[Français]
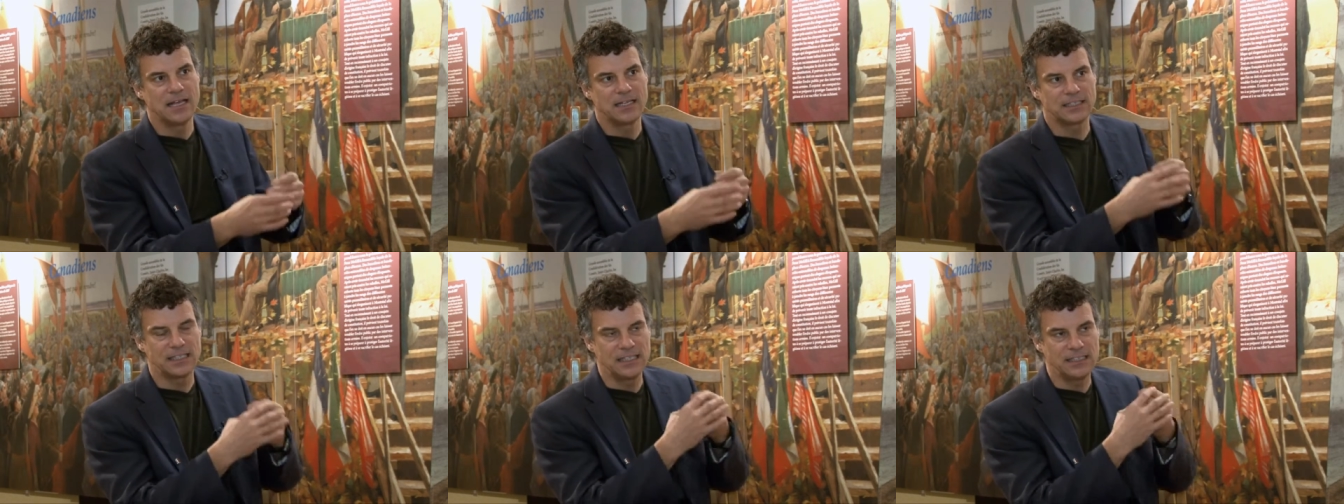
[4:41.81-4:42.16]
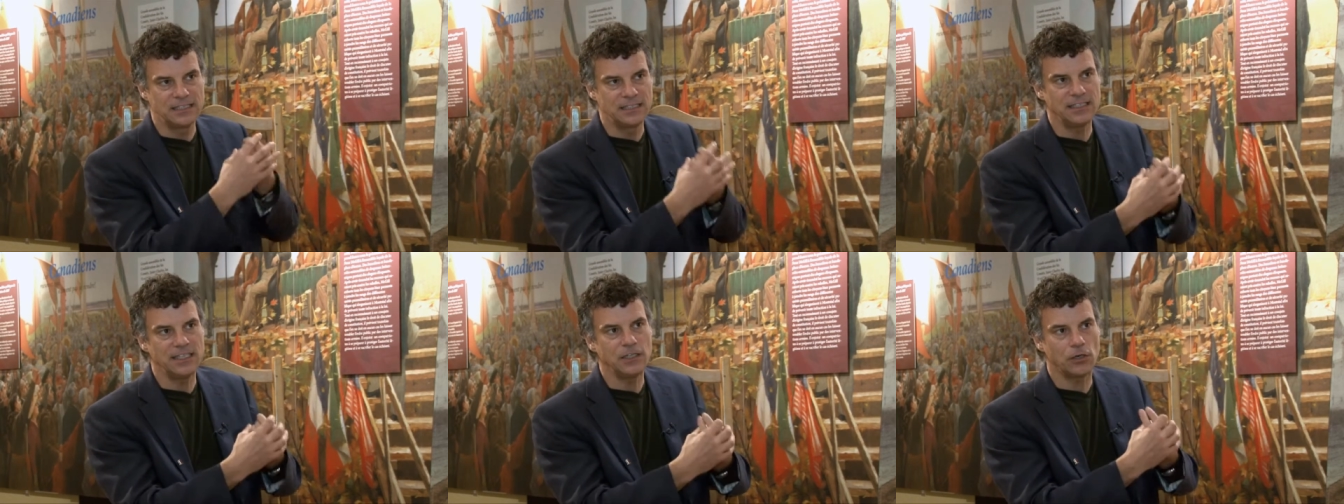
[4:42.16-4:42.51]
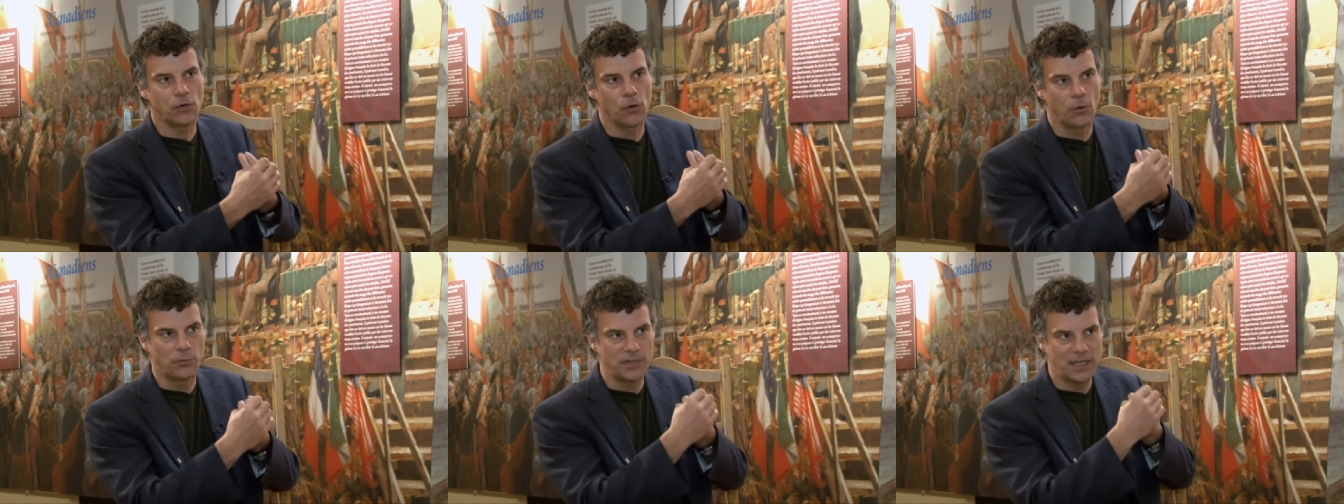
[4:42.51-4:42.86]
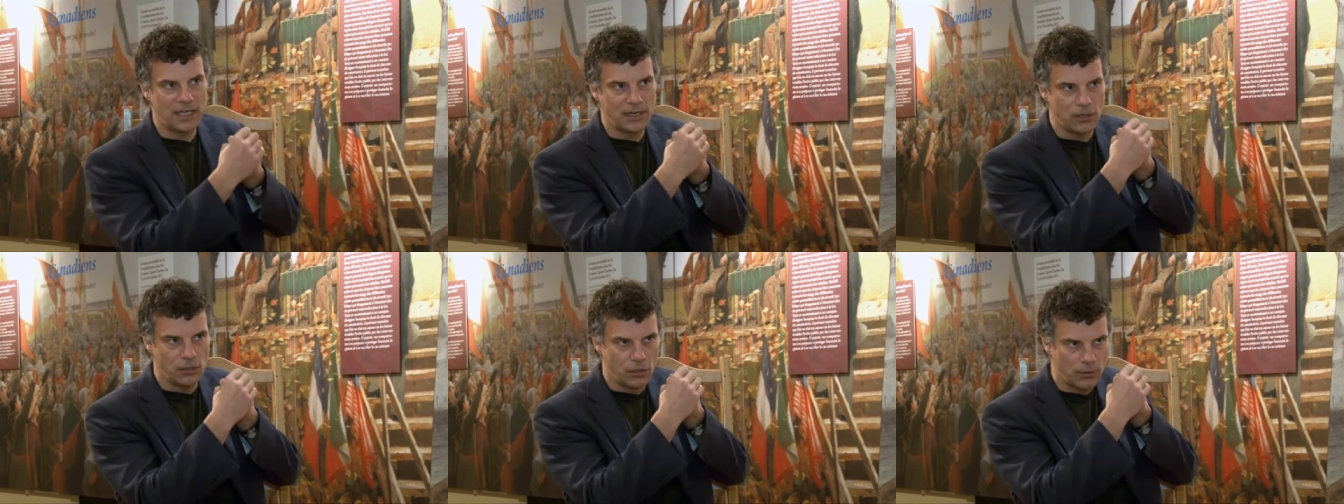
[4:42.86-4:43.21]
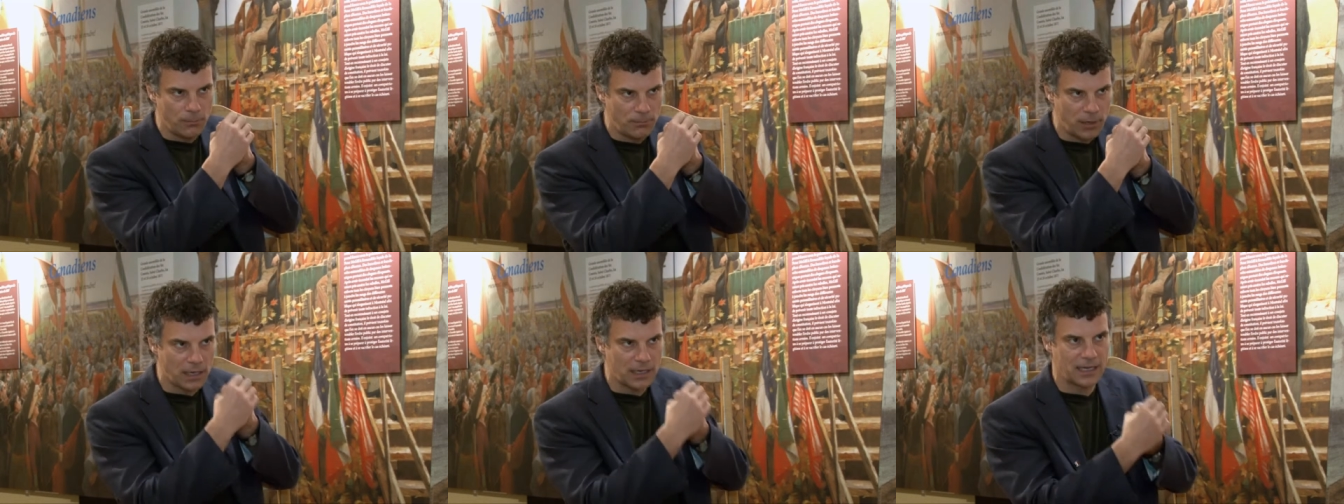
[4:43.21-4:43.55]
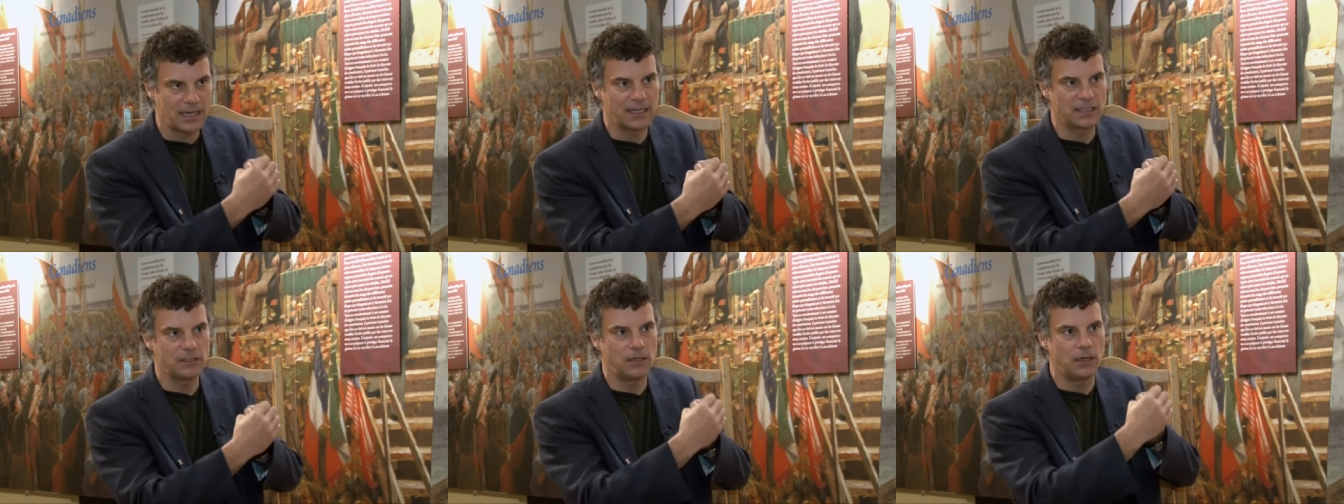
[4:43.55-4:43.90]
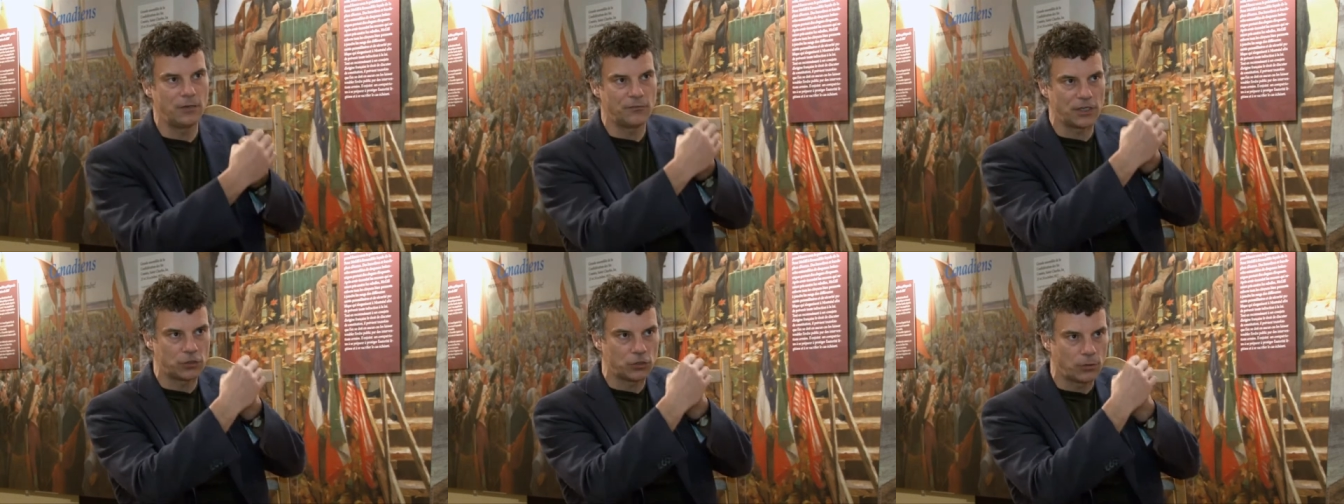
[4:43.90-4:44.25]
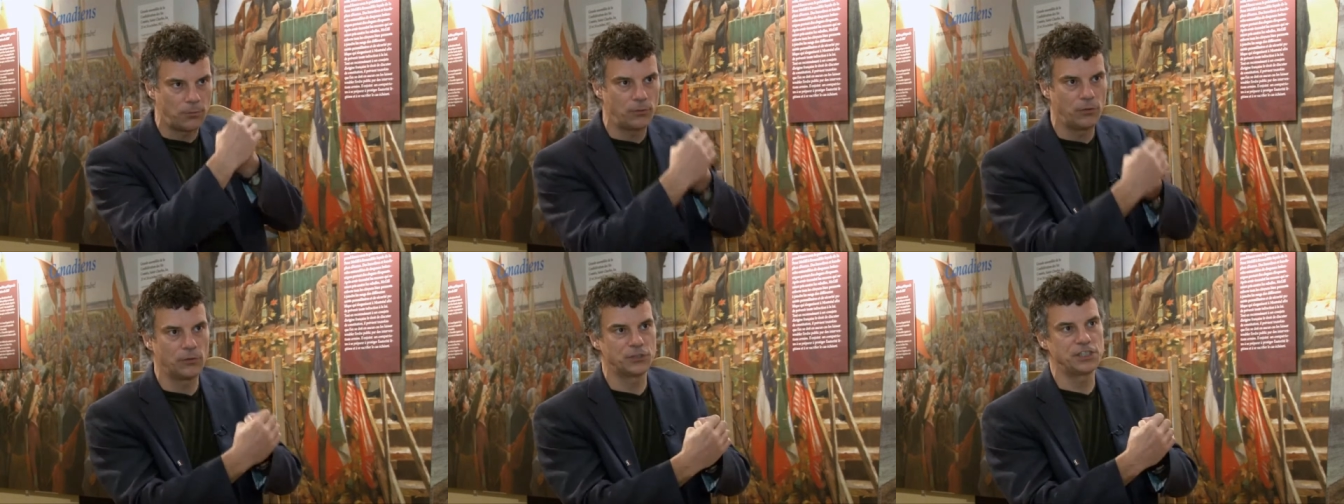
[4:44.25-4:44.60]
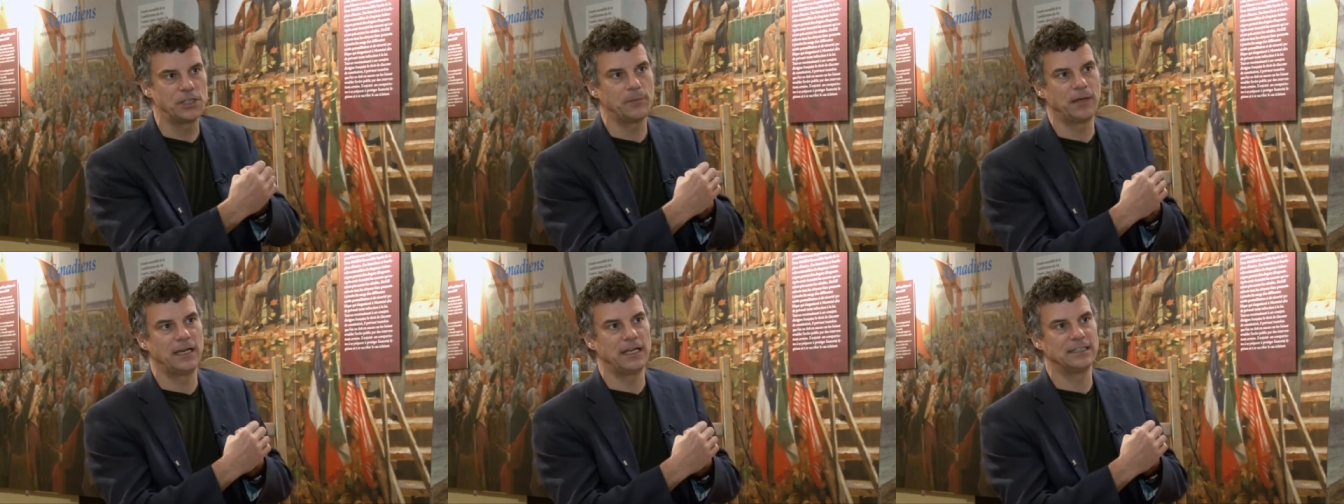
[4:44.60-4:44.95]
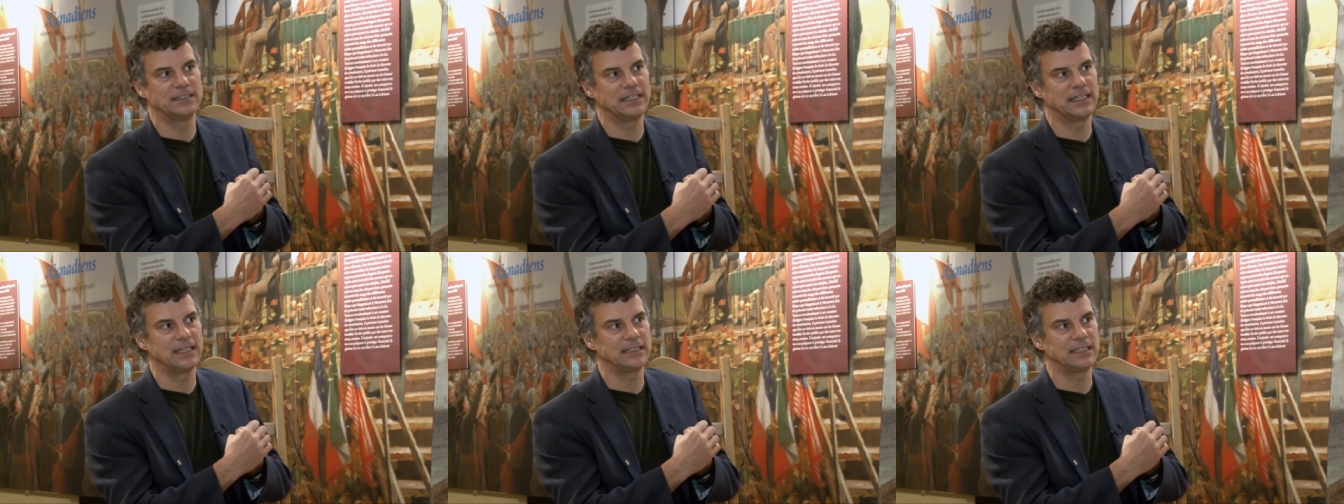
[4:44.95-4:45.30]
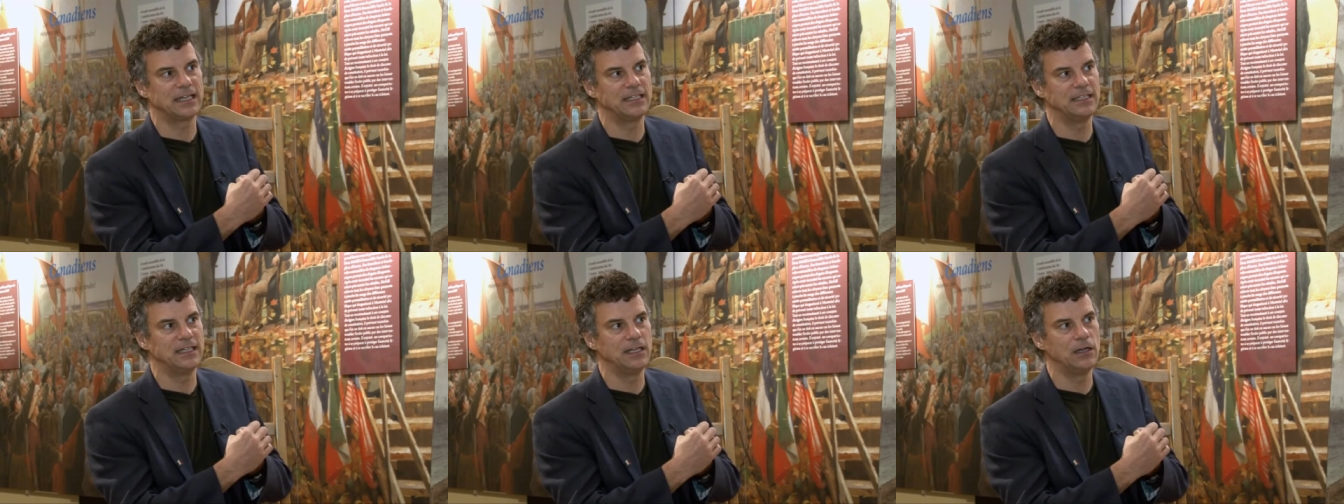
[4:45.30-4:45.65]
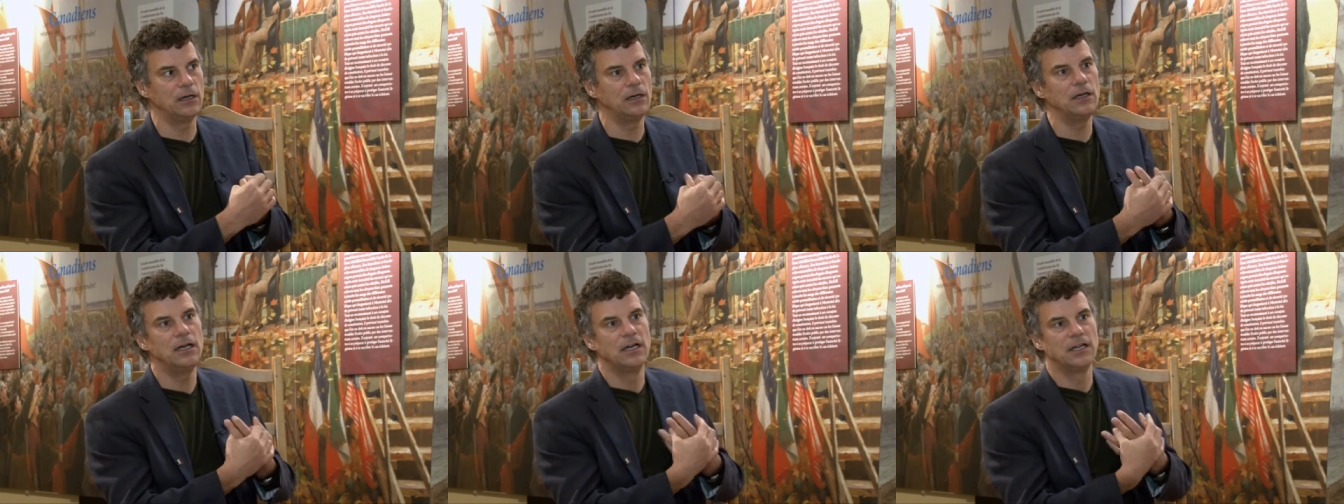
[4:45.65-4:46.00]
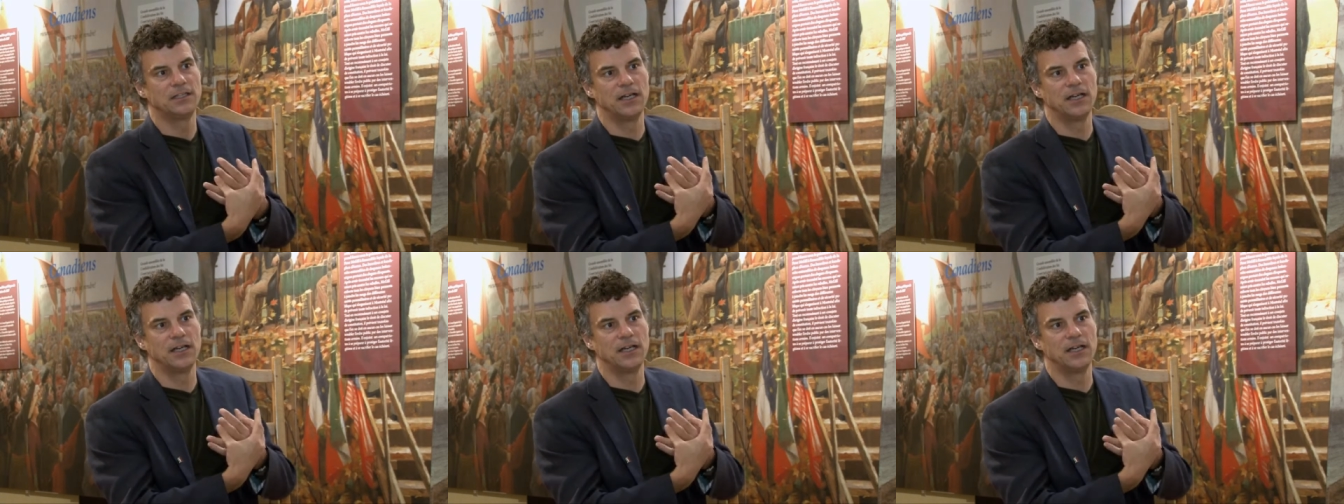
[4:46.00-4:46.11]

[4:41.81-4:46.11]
C'est dire combien le Bas-Canada va être plongé pendant ces quatre années-là